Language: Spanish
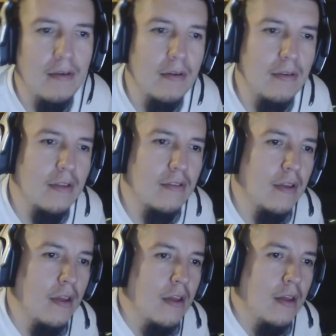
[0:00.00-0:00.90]
que había
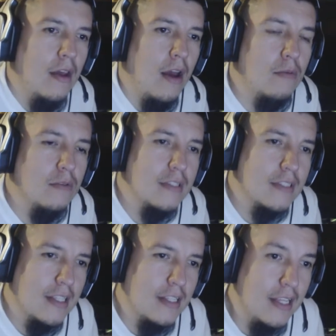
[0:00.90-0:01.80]
unos
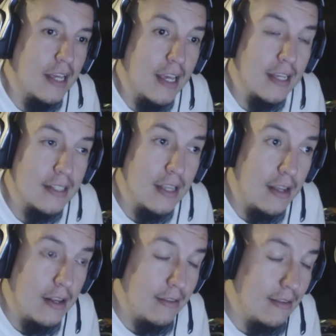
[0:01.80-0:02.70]
ajustes que tenían que hacer.